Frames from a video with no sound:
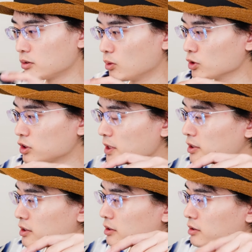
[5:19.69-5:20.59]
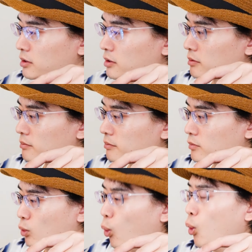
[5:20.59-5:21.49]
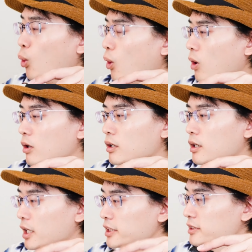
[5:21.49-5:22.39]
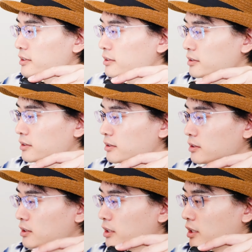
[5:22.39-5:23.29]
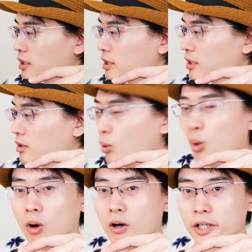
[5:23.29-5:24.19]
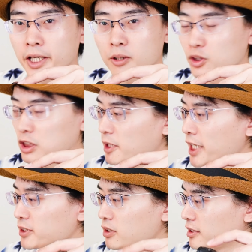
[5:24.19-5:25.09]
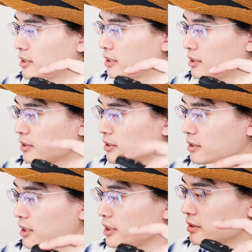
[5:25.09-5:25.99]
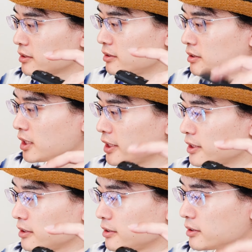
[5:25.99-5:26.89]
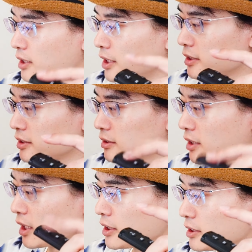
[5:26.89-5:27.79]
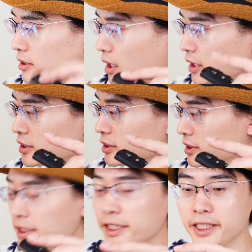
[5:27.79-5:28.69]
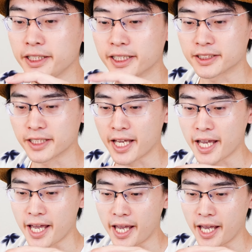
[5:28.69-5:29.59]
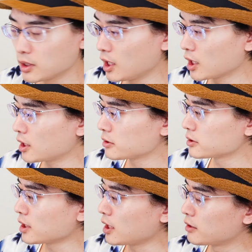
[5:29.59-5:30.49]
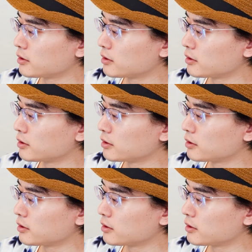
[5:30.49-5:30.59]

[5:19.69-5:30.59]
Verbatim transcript: 押します。おおはい。おお結構スピード速いぞ。はい、はい、はい、はい、はい。いいですね。明るさ。